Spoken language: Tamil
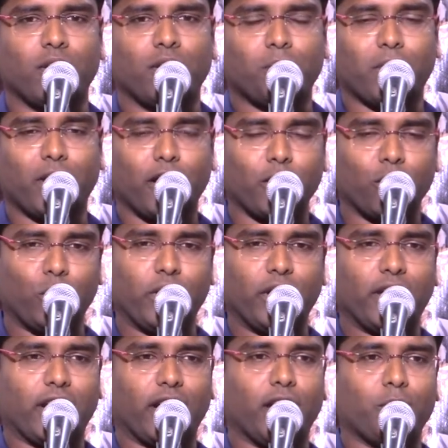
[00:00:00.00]

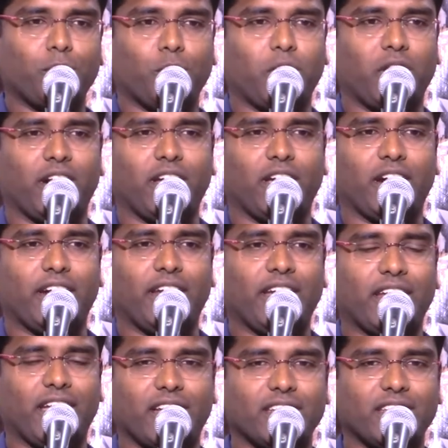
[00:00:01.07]
பழங்குடியினரெல்லாம் போராட்டினாங்க டே
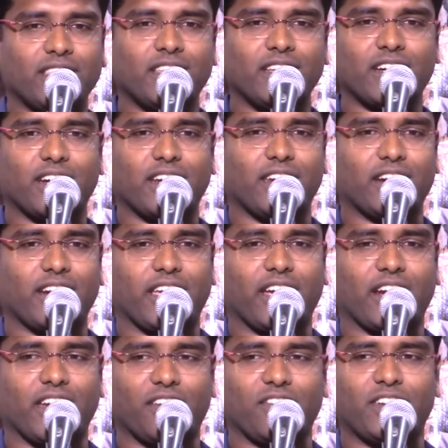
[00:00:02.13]
நாங்கள் இந்துக்கள் இல்லைடா
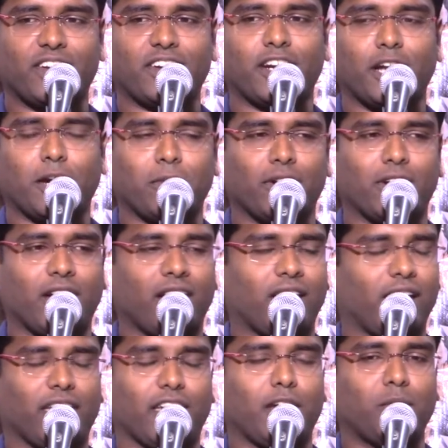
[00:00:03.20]
எங்களை விட்டுடா அப்படின்னா
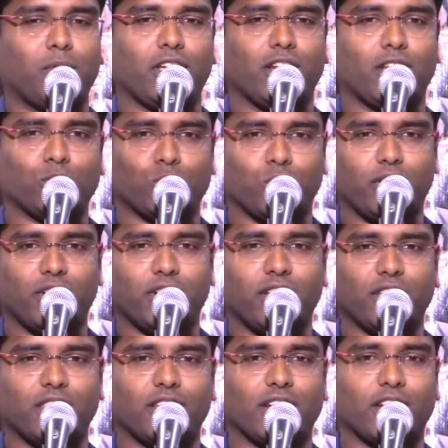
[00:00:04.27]
அதெல்லாம் முடியாது நான் சொல்லிட்டேன் நீ
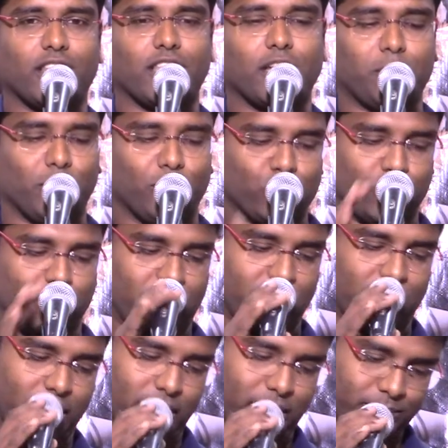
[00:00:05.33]
இந்துக்கள் தான் அப்படின்னு
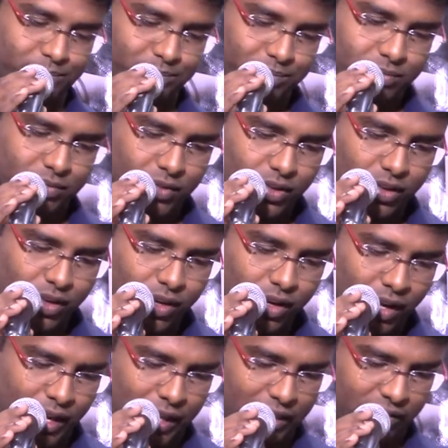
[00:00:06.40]
சொல்லியிருந்தாங்க
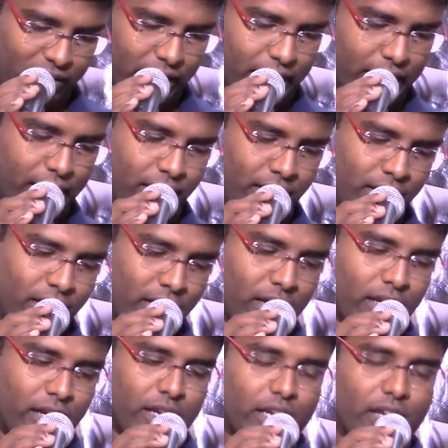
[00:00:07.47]
அந்த வகையில்
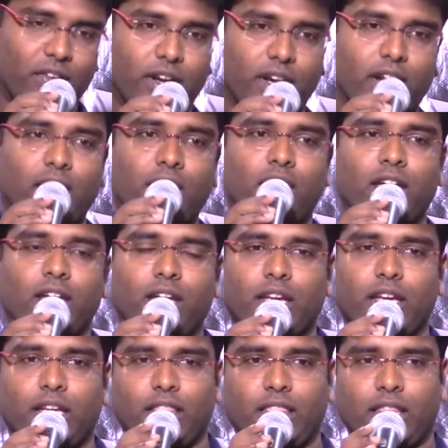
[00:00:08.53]
இவர்கள்
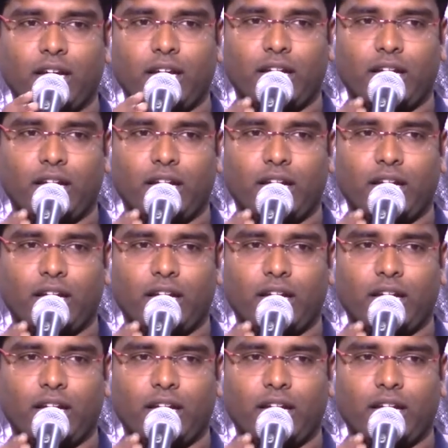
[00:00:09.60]
இந்த